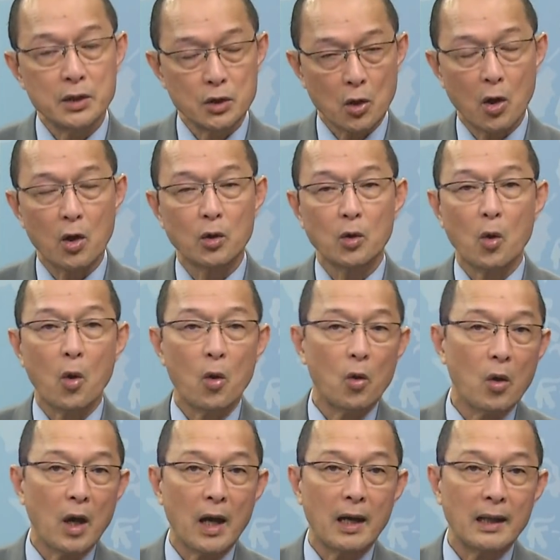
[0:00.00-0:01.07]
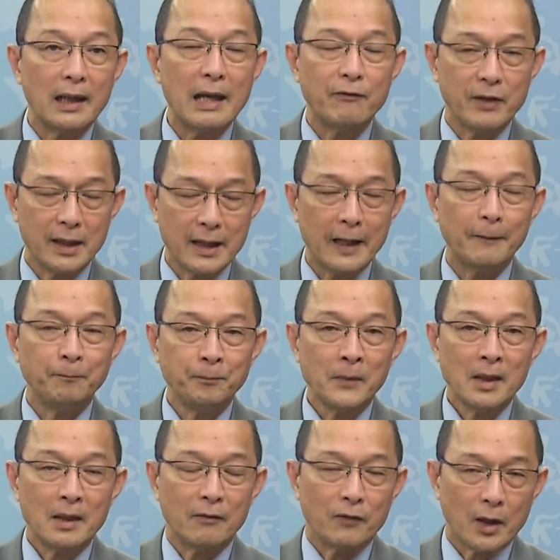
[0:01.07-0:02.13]
cho cô à, Levy này
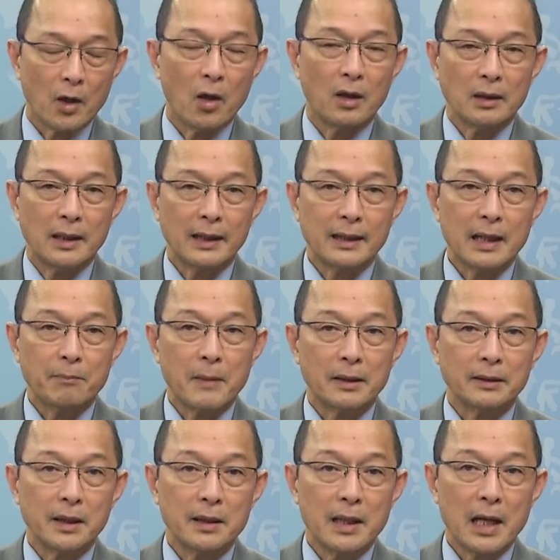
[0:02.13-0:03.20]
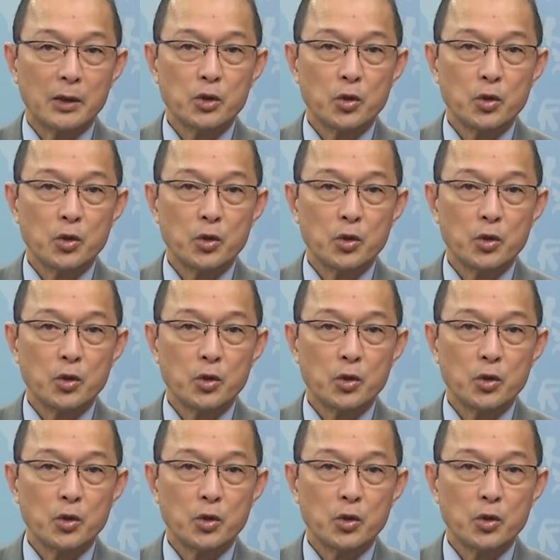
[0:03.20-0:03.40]
và đó là các bản tin đáng